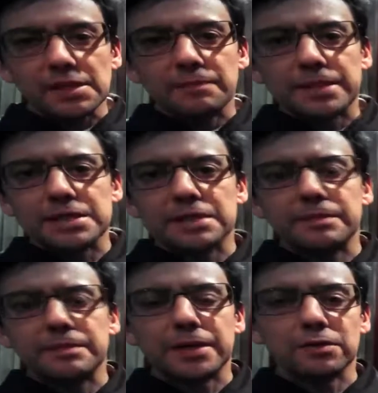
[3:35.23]
passate
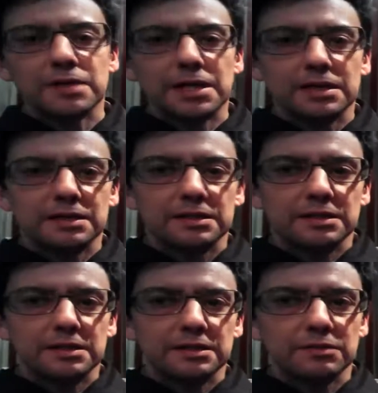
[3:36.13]
parola
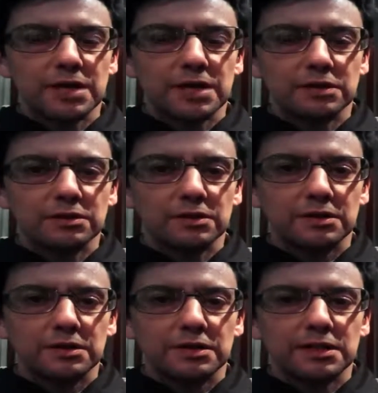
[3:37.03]
riguardo
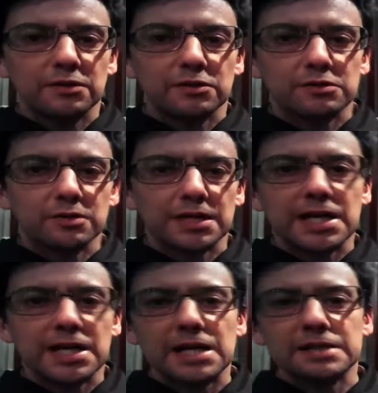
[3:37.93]
il nostro
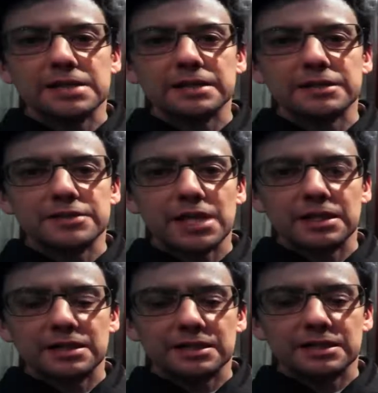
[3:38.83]
canale
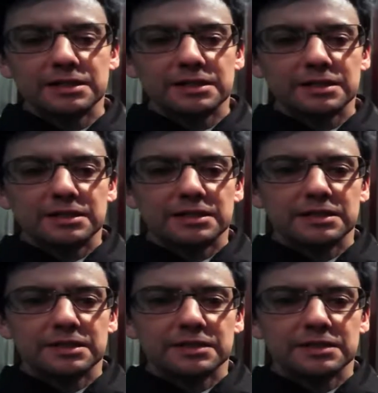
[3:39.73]
Sant'Enchan,
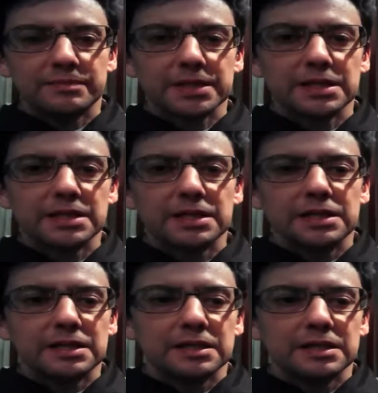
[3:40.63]
eh, perché
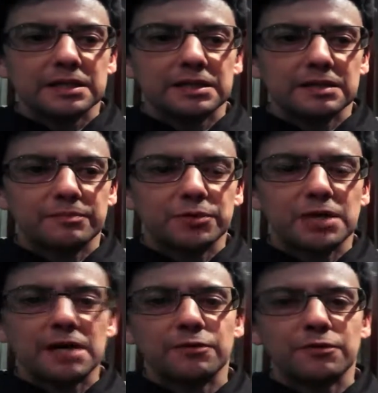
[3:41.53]
eh, più
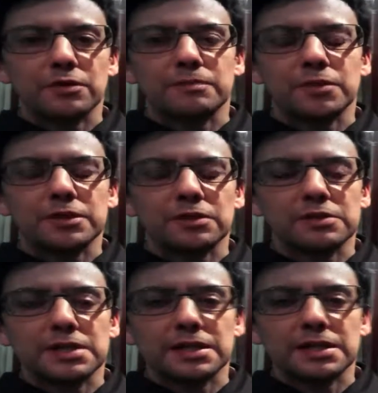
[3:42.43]
in là avrò molte
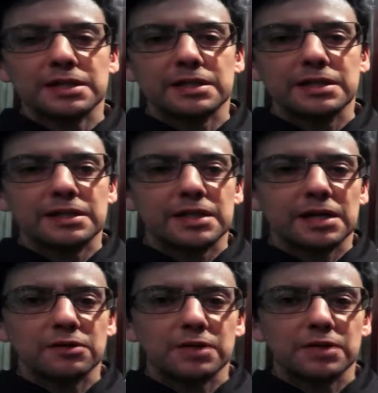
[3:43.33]
cose
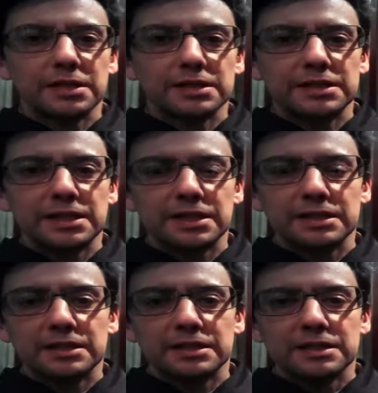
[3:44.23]
ancora da dire
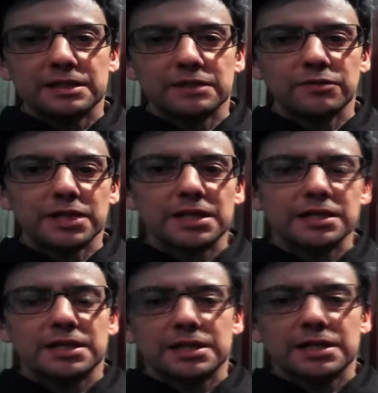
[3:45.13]
e vorrei
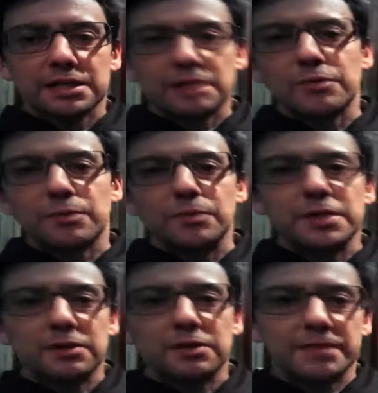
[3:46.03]
che il mio
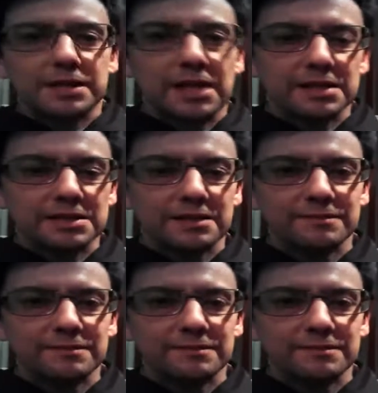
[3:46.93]
pubblico aumentasse.